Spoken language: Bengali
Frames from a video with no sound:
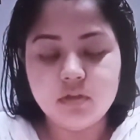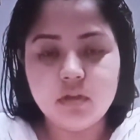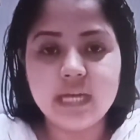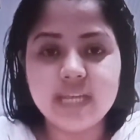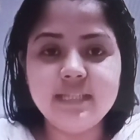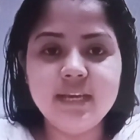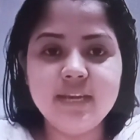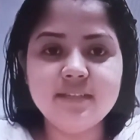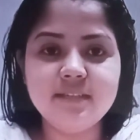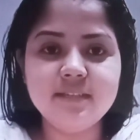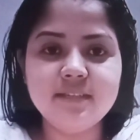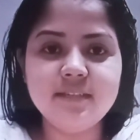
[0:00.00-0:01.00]
তো আছি
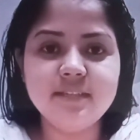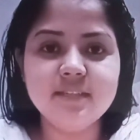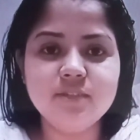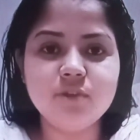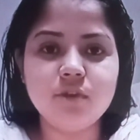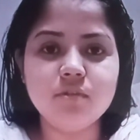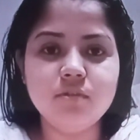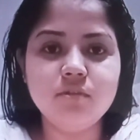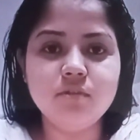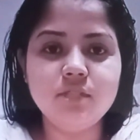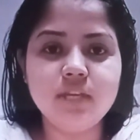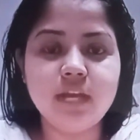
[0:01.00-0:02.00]
আস্তে আস্তে নিজেকে শক্ত
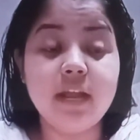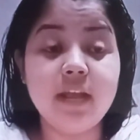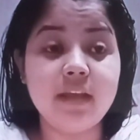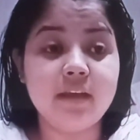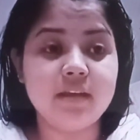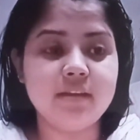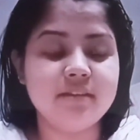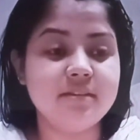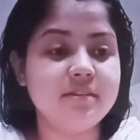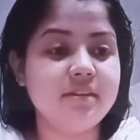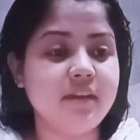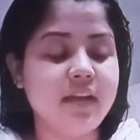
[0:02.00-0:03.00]
করছি আর হ্যাঁ
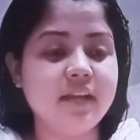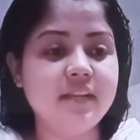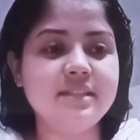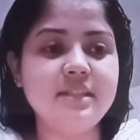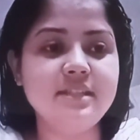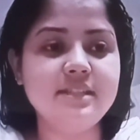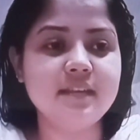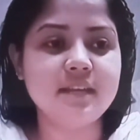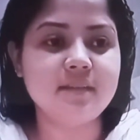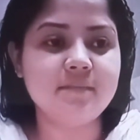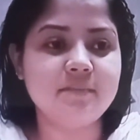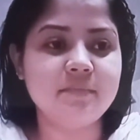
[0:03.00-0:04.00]
একটা জিনিস
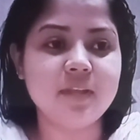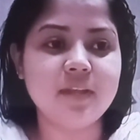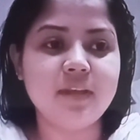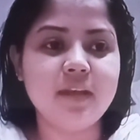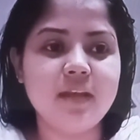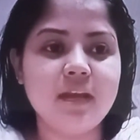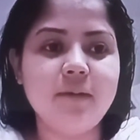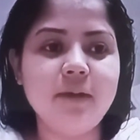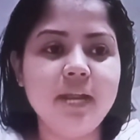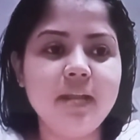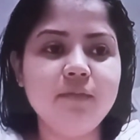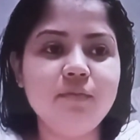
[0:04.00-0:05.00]
দেখলাম
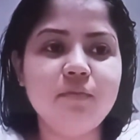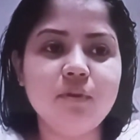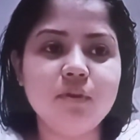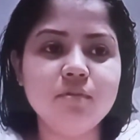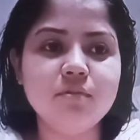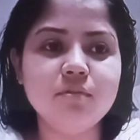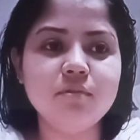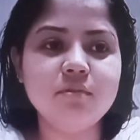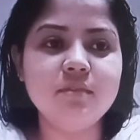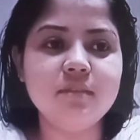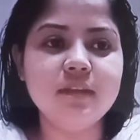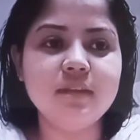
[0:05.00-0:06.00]
আমার একটা ফটো
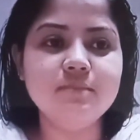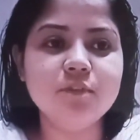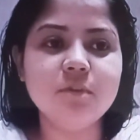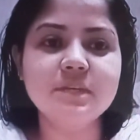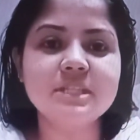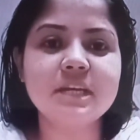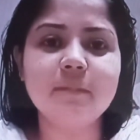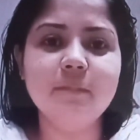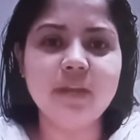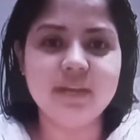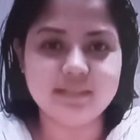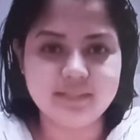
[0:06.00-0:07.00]
দেখলাম সবার
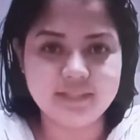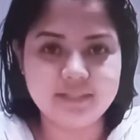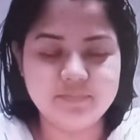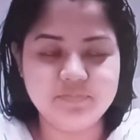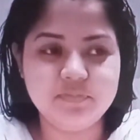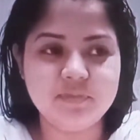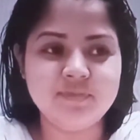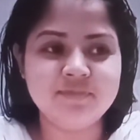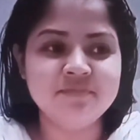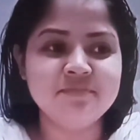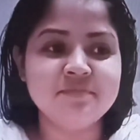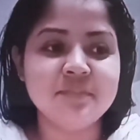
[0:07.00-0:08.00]
সামনে আসছে
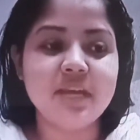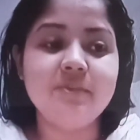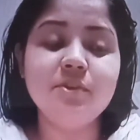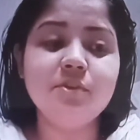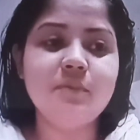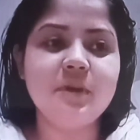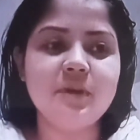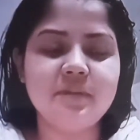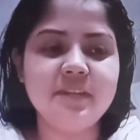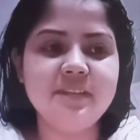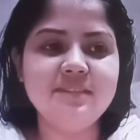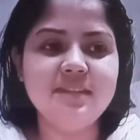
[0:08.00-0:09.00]
আমি যখন মামা
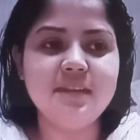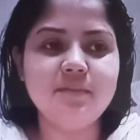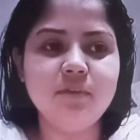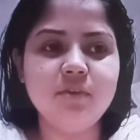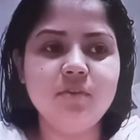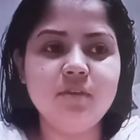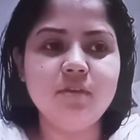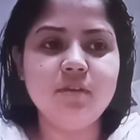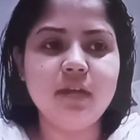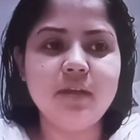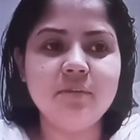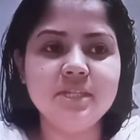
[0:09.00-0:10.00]
বাড়িতে ছিলাম তখন
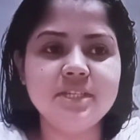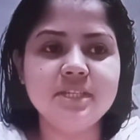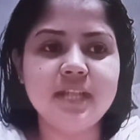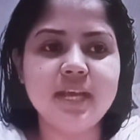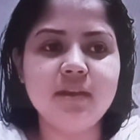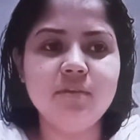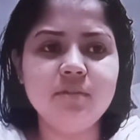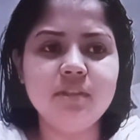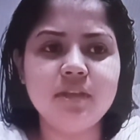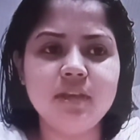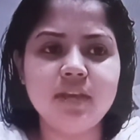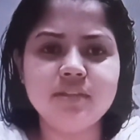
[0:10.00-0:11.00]
আমাদের সাথে দেখা
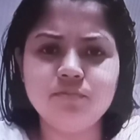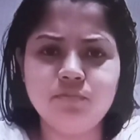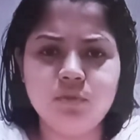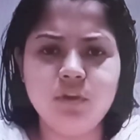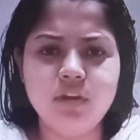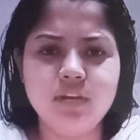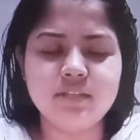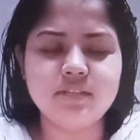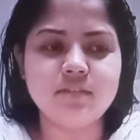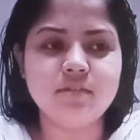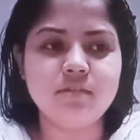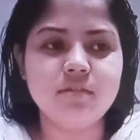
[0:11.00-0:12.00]
করতে একজন ব্লগার
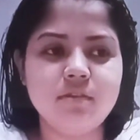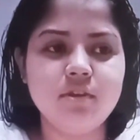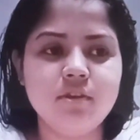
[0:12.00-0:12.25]
এসেছিল